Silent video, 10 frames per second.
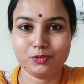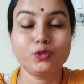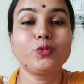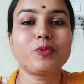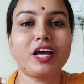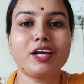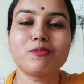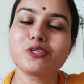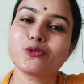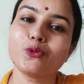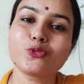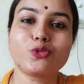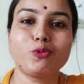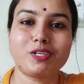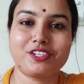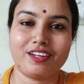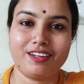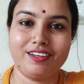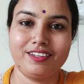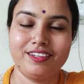डूब रहा है बस उसको
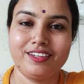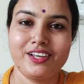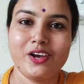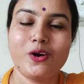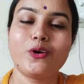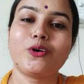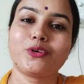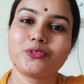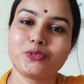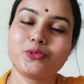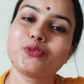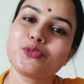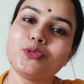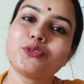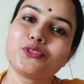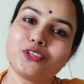बचाना और जो कुछ लोग